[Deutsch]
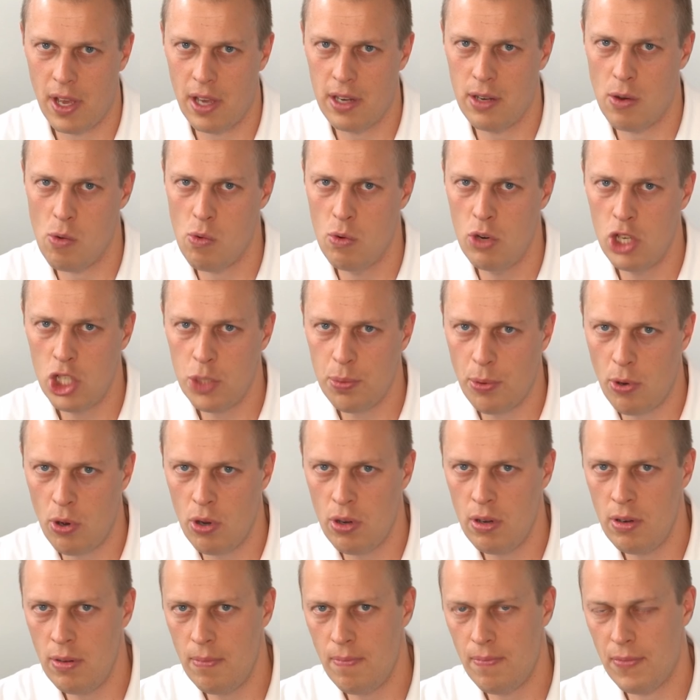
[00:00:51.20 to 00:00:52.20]
Ja, der
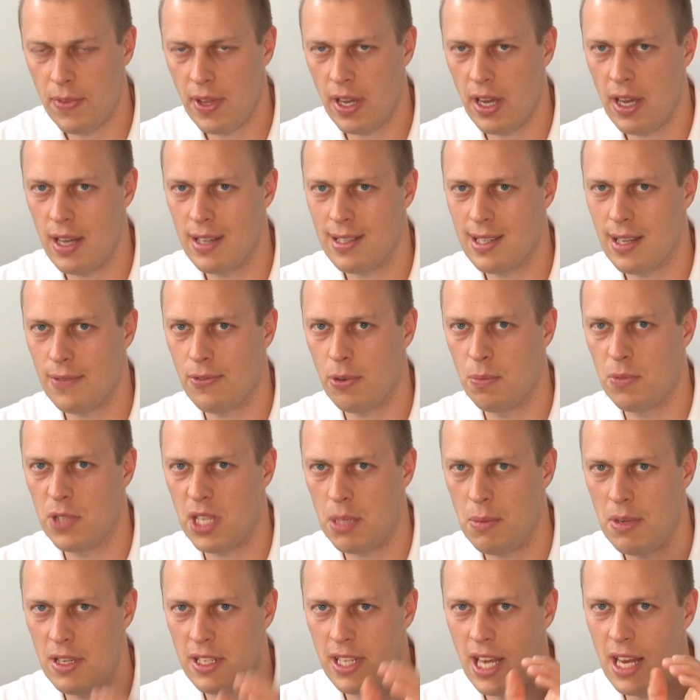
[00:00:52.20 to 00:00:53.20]
Ursprung ja, ist ja vom
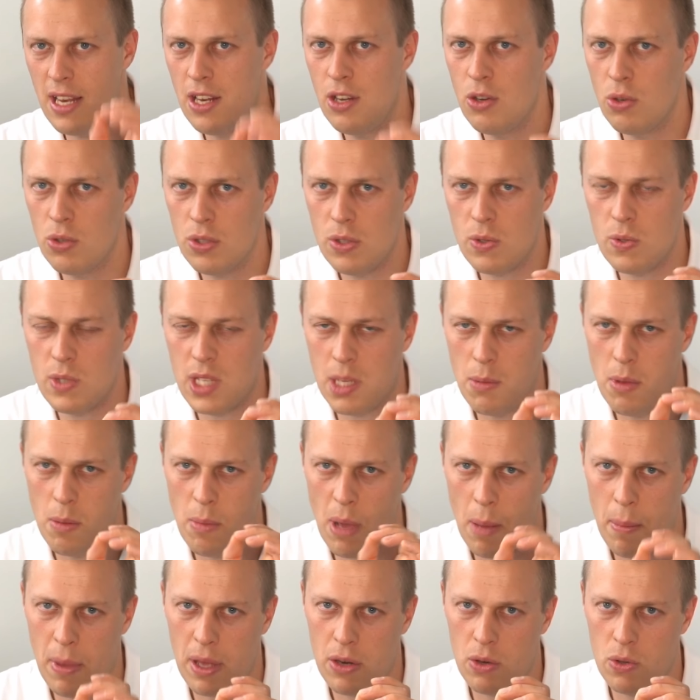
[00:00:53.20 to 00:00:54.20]
Semitendinosus und
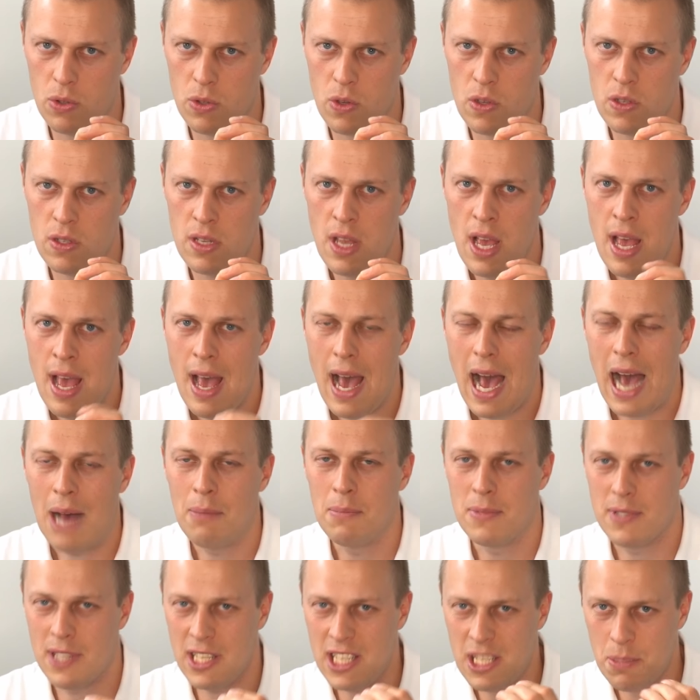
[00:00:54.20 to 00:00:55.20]
Semimembranosus
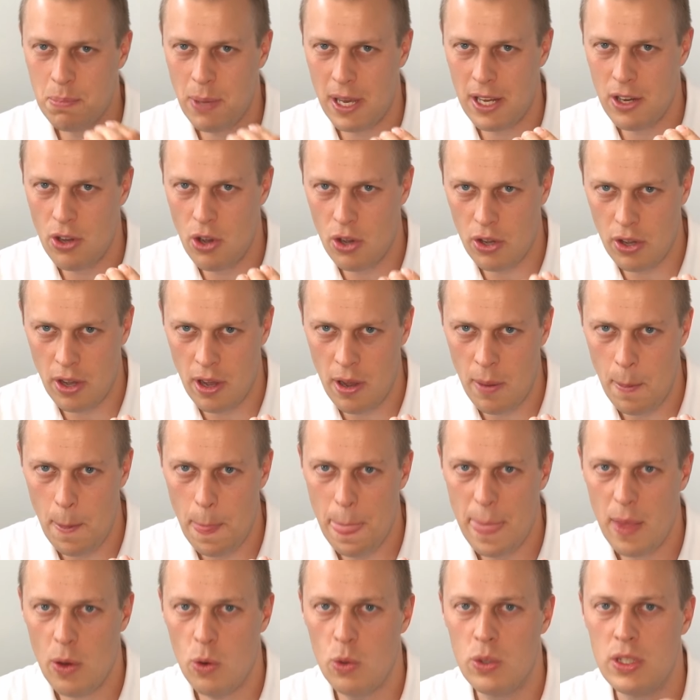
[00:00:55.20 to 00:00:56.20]
am Sitzbeinhöcker
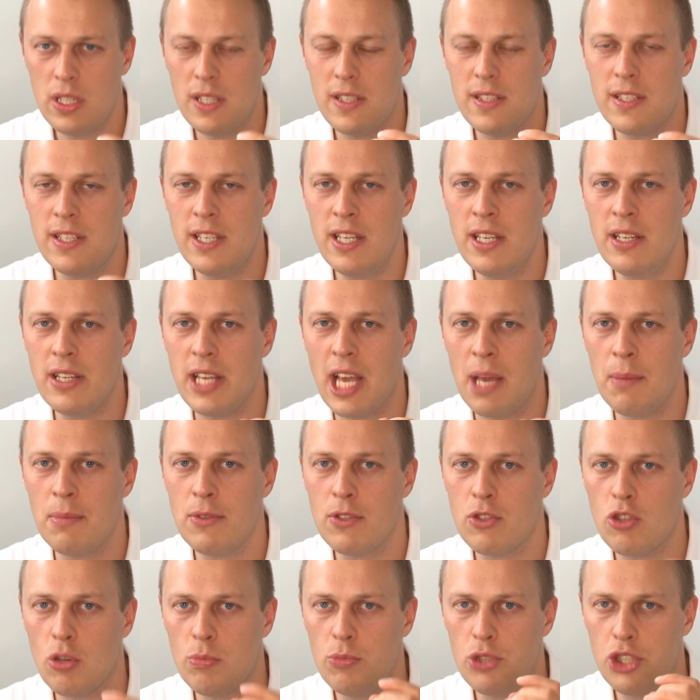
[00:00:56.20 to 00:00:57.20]
und die ziehen eben
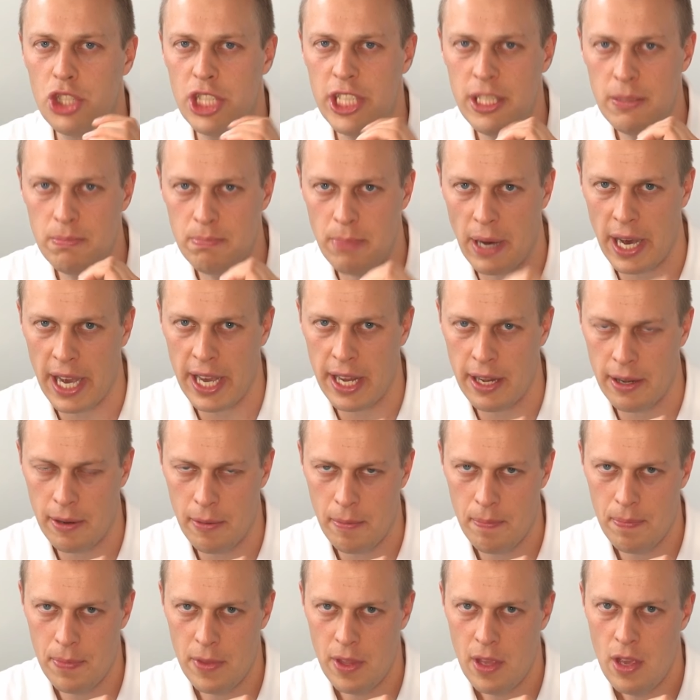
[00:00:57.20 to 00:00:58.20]
zum Schienbein.
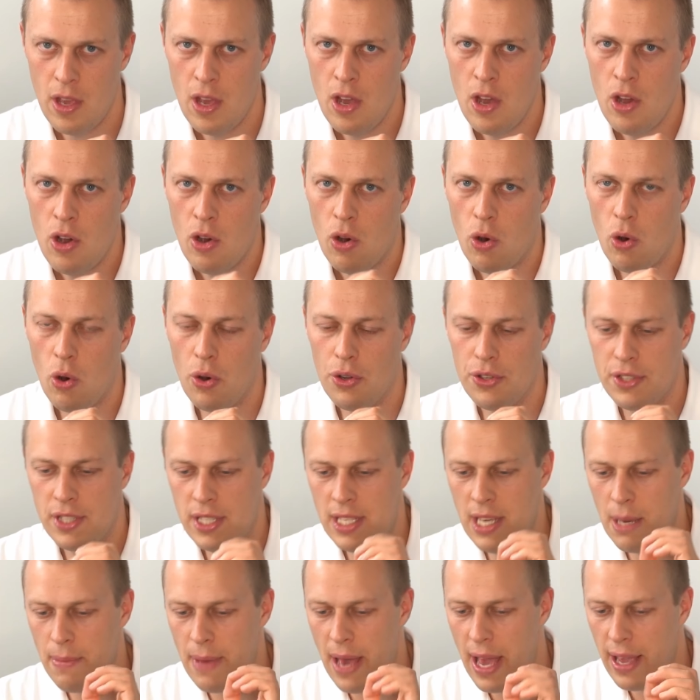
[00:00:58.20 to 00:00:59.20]
Und
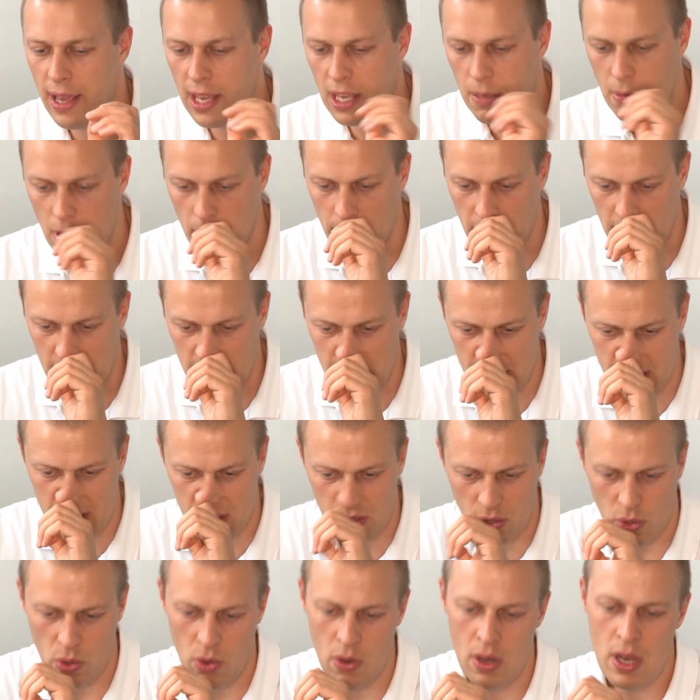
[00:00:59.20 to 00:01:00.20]
hier merke ich mir immer das
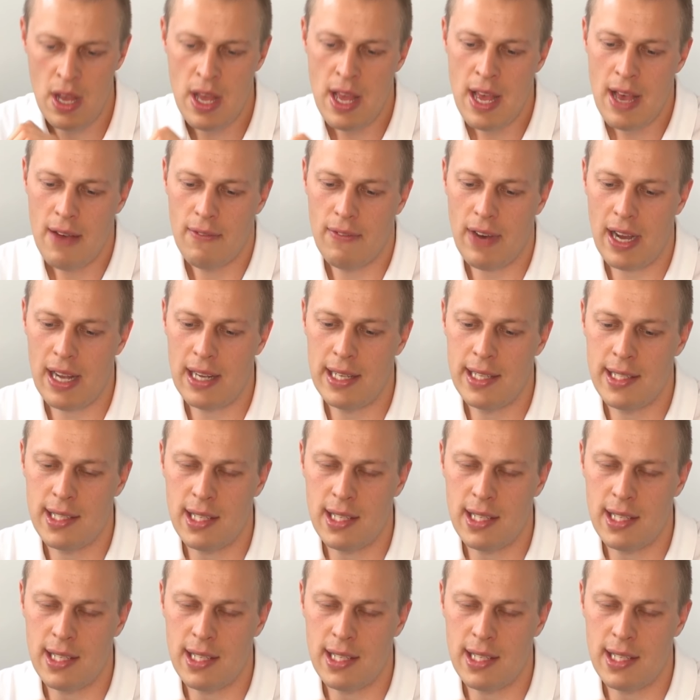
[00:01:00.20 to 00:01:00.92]
so, weil